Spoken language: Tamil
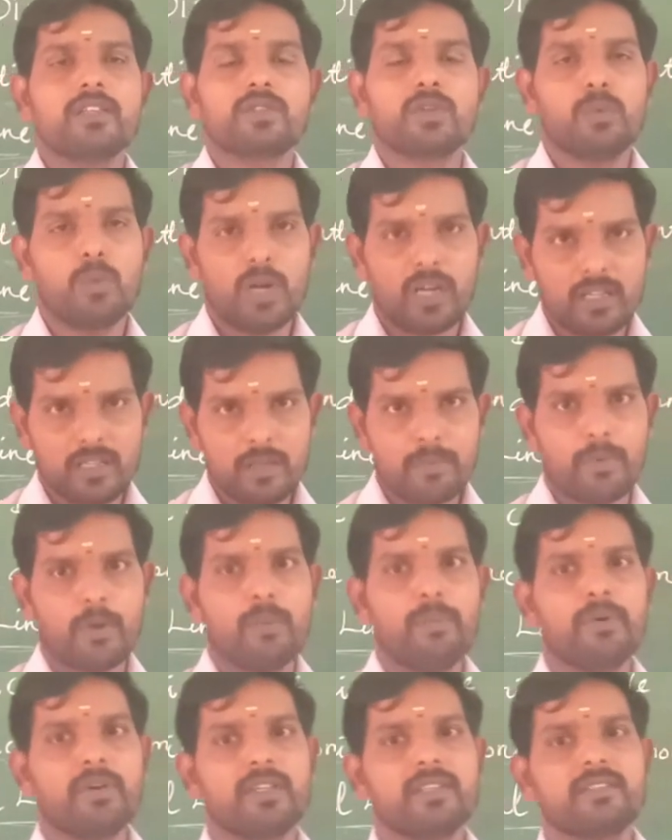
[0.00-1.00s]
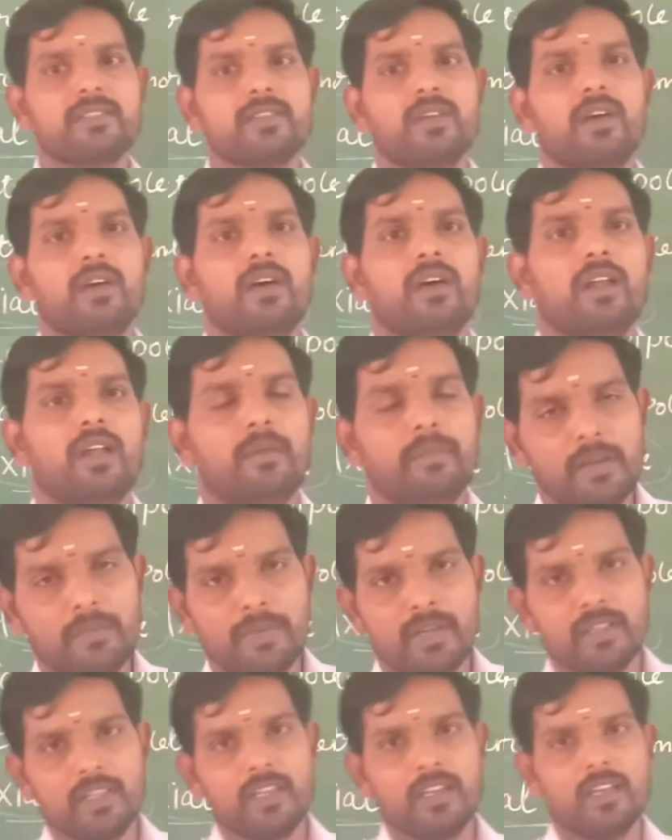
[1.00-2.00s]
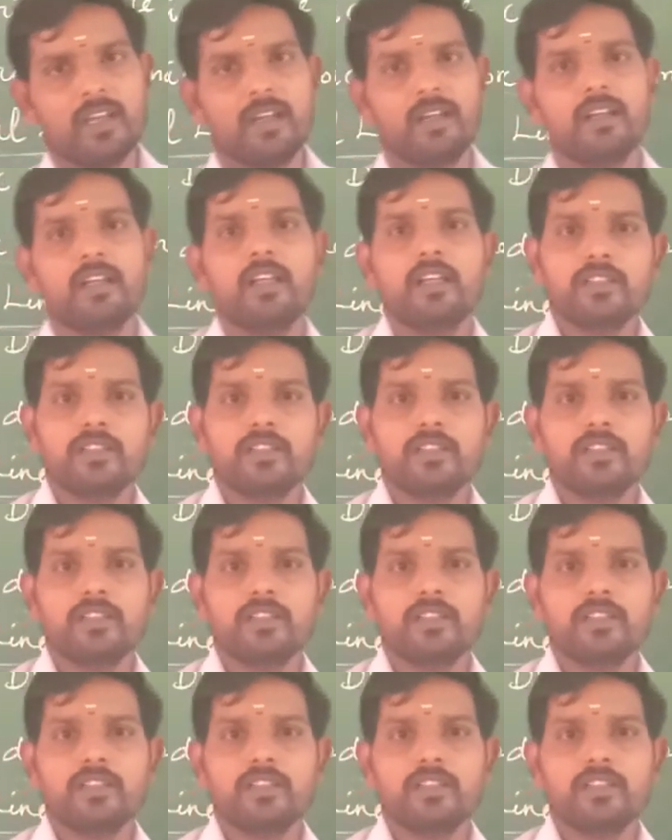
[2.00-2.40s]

ஸோ வாட் ஆர் த ப்ராப்பர்ட்டிஸ் ஆர் அப்படின்னு பார்த்தீங்கன்னா